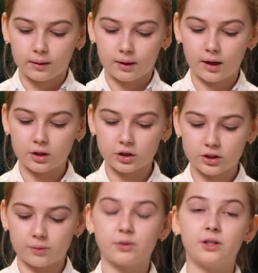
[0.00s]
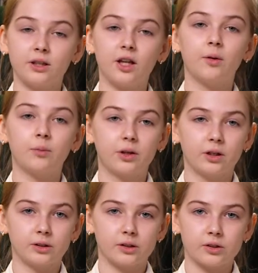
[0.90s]
Кажется, псина
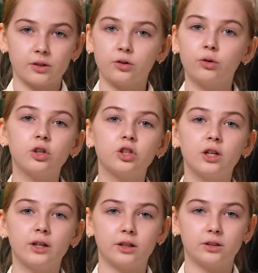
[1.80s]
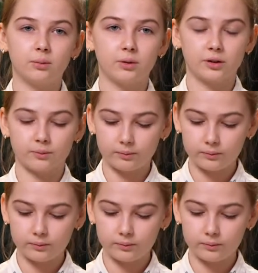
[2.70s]
объелась, но не жалела об этом.